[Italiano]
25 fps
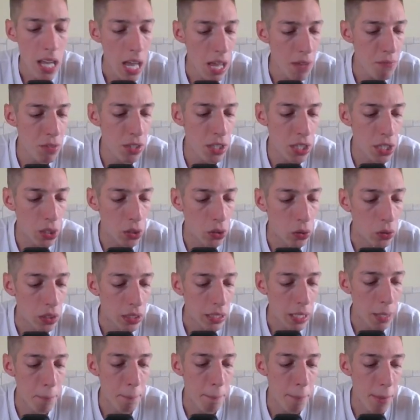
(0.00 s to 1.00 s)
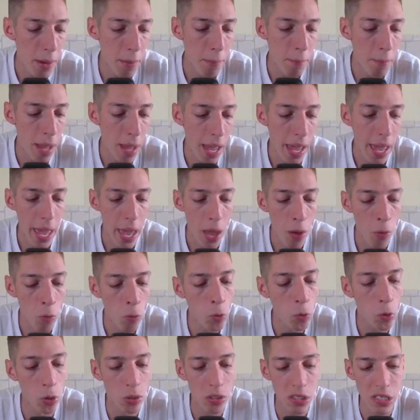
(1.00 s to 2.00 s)
e vi dico che per me è
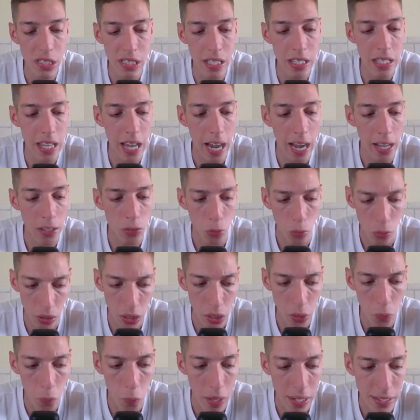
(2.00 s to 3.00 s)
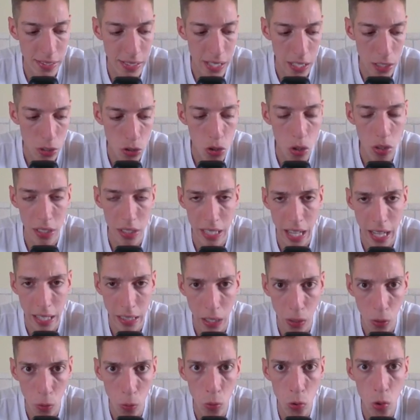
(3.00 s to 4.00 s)
un consigliato di questa
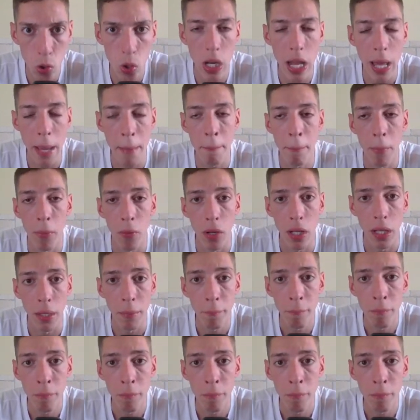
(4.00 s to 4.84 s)
giornata contro l'Empoli.